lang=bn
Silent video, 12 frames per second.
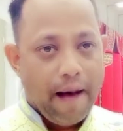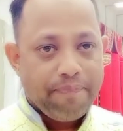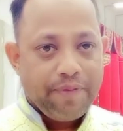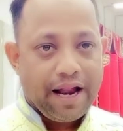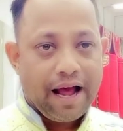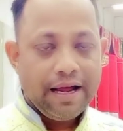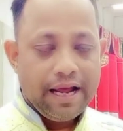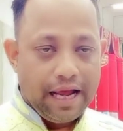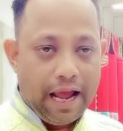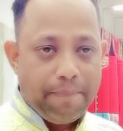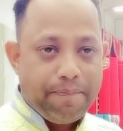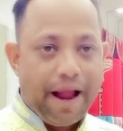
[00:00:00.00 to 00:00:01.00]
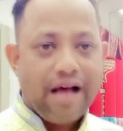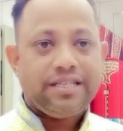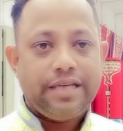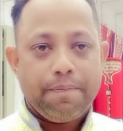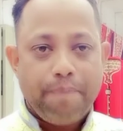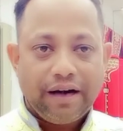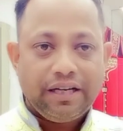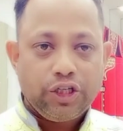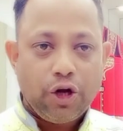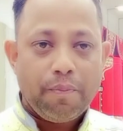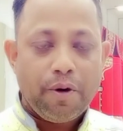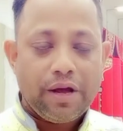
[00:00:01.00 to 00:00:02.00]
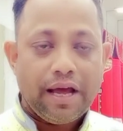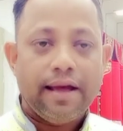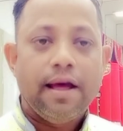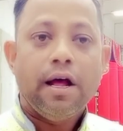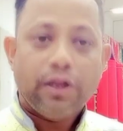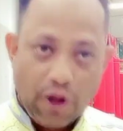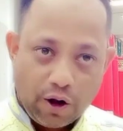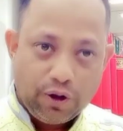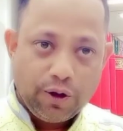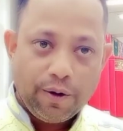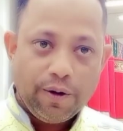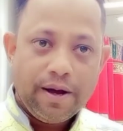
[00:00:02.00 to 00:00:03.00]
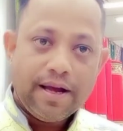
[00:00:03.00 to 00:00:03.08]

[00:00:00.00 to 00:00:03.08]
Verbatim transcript: আপনারা এই প্লাস্টিক পার্টির সম্পর্কে তথ্য